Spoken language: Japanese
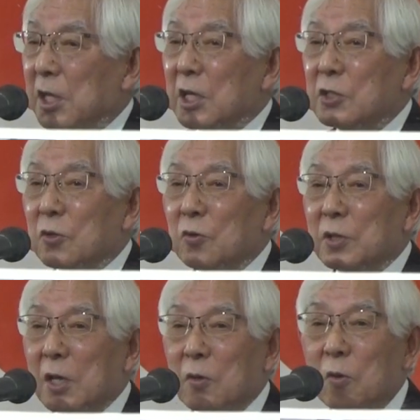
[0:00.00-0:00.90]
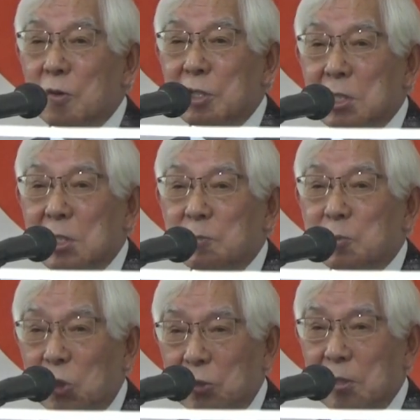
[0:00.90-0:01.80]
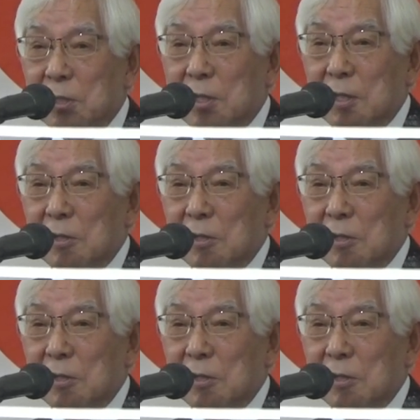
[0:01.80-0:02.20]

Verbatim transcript: 青少年奉仕部門